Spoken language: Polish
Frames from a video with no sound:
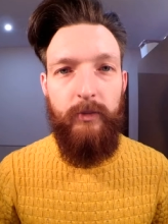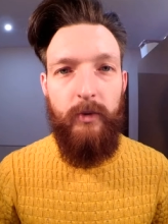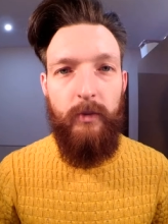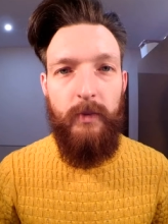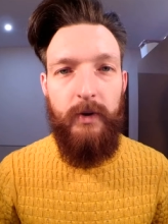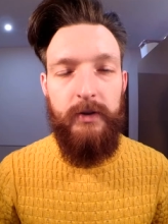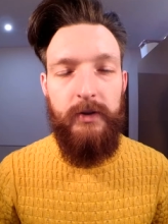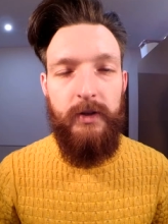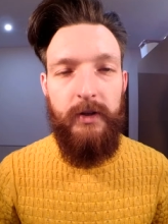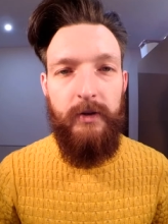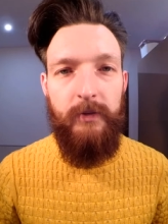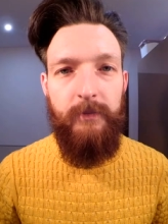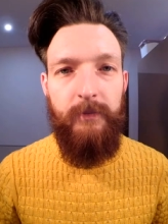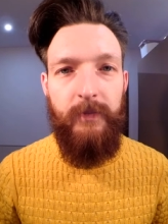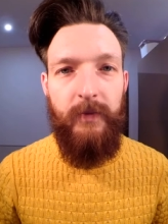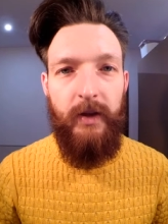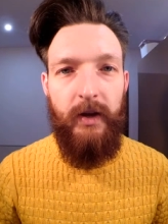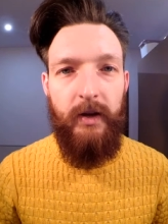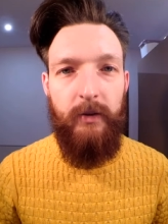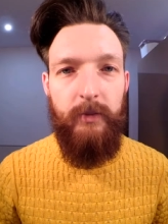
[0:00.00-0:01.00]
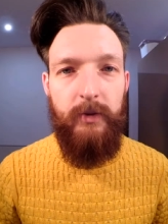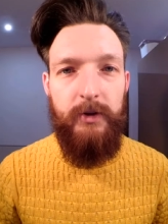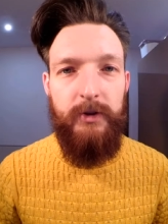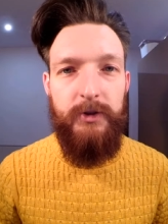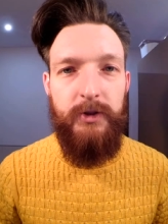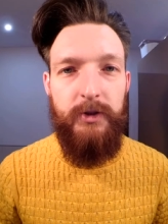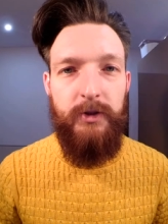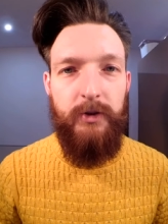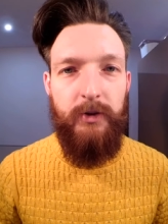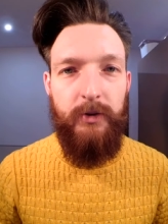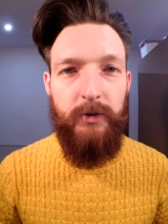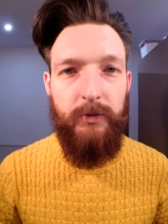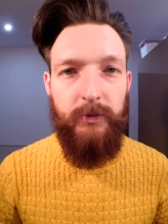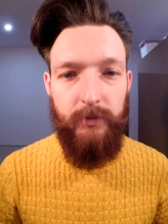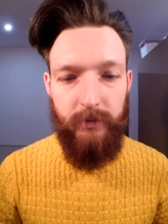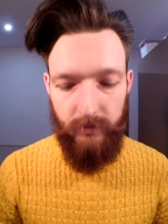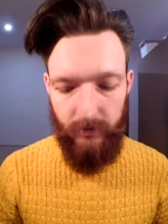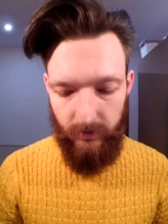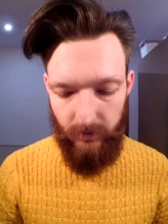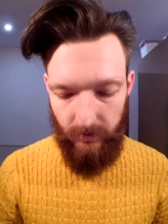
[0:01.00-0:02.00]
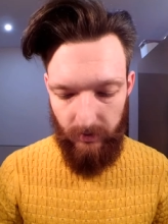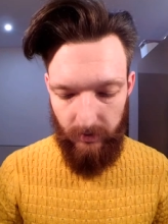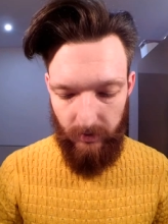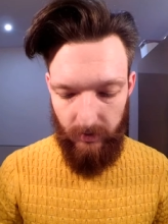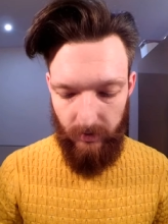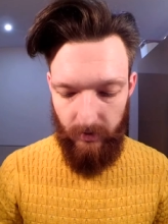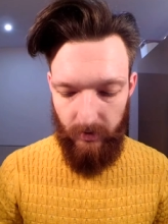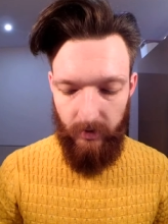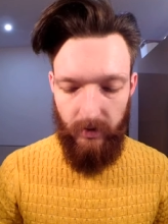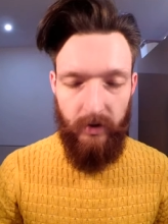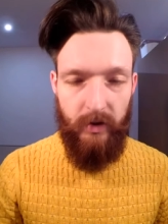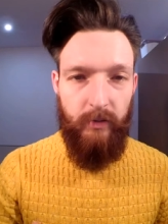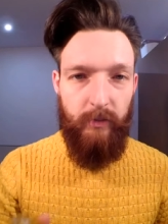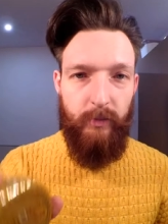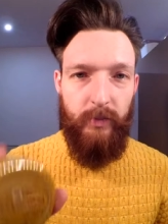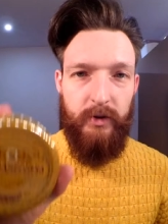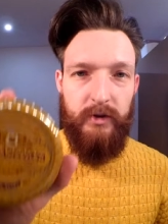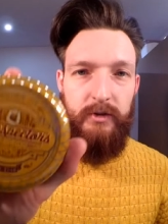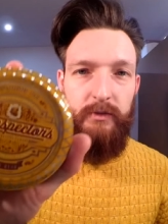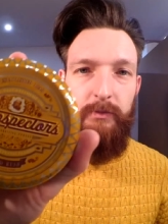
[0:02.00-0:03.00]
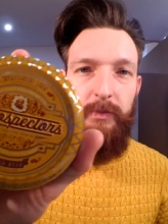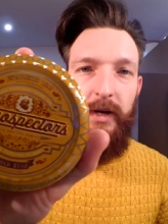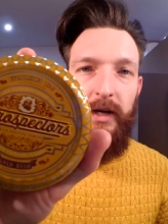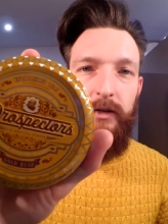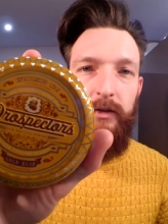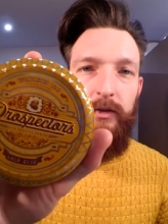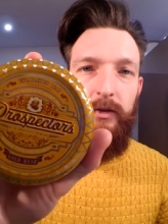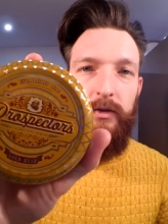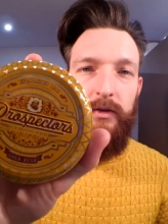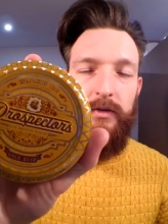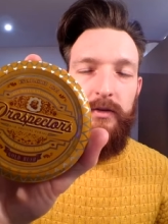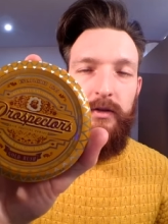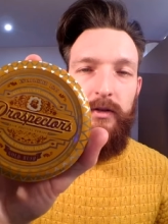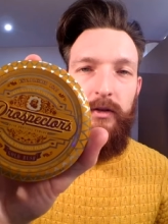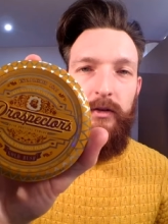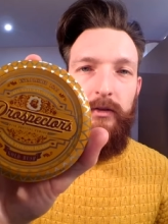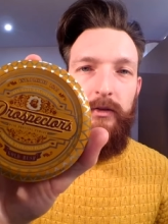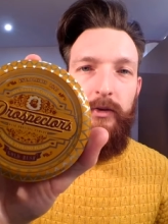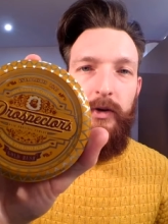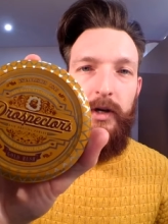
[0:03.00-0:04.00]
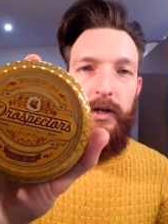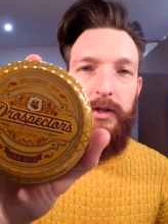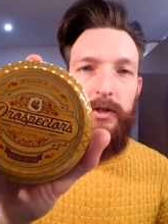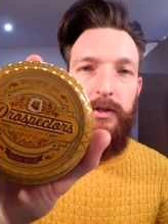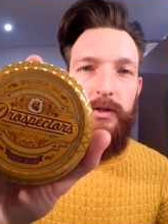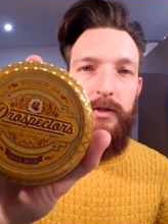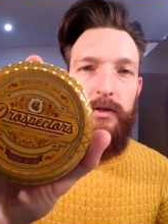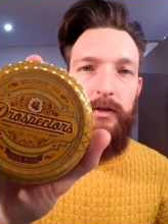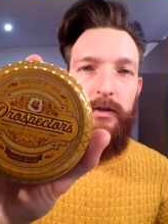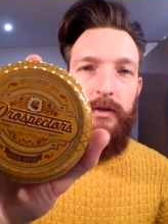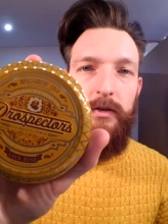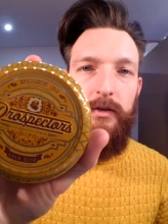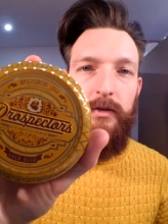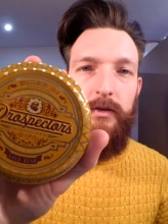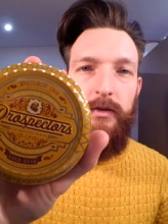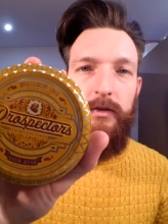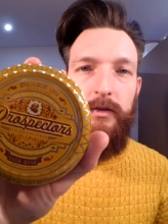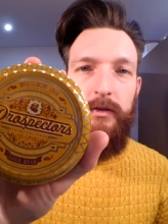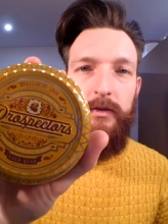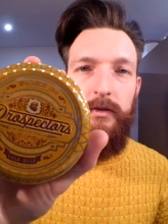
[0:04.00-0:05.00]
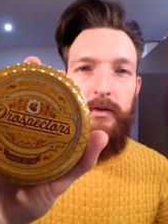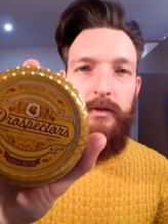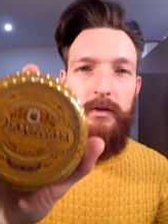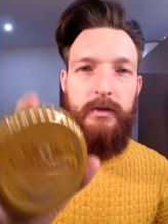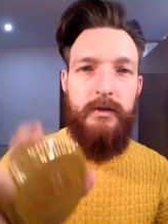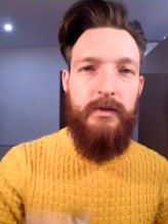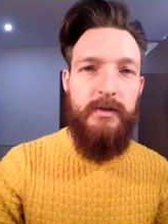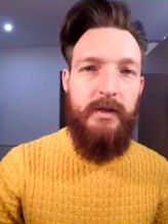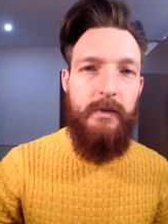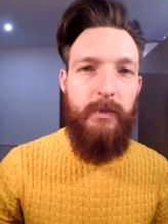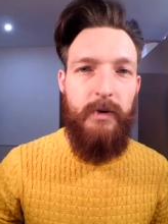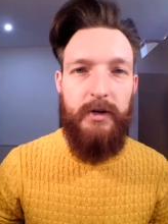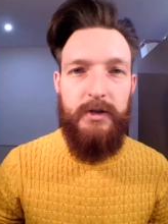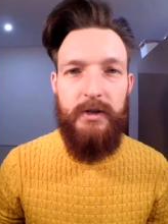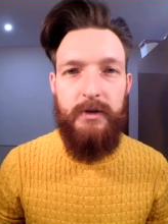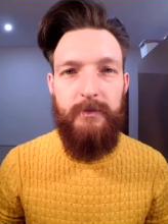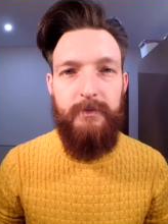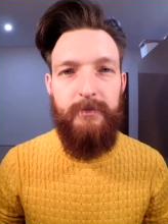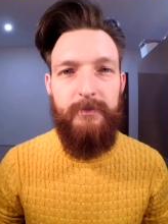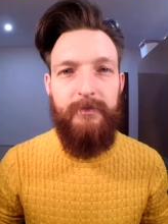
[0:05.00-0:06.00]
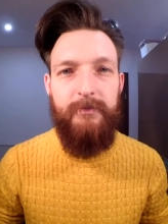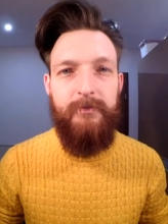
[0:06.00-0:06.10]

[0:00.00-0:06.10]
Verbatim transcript: pomadę, a będzie nią Prospector z Gold Rush. Zapraszam.